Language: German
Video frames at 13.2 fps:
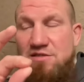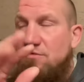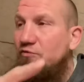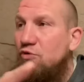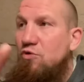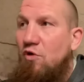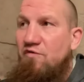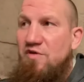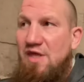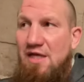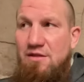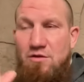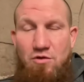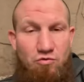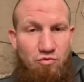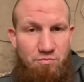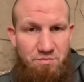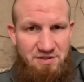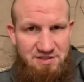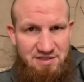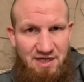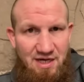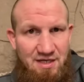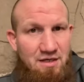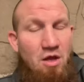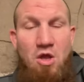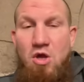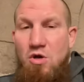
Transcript: sondern wurde auch von anderen Gruppen getragen.